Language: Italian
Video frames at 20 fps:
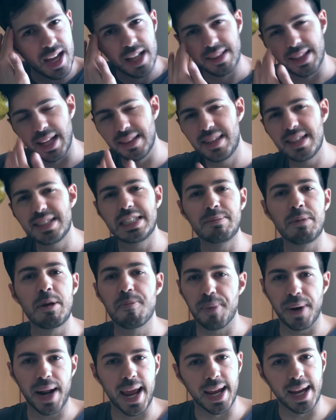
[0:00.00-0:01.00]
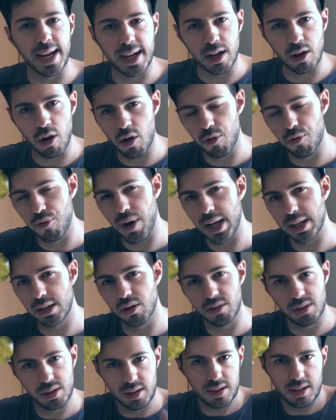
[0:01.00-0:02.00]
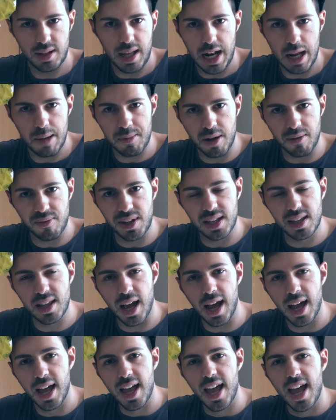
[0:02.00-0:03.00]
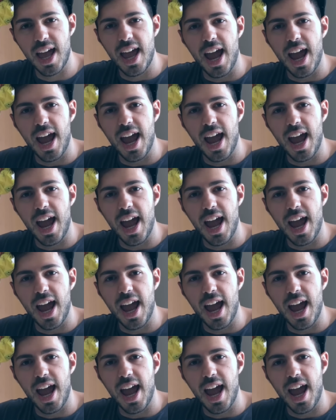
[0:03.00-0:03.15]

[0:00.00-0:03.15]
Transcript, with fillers: tantissimi prank, no, ho fatto nella mia vita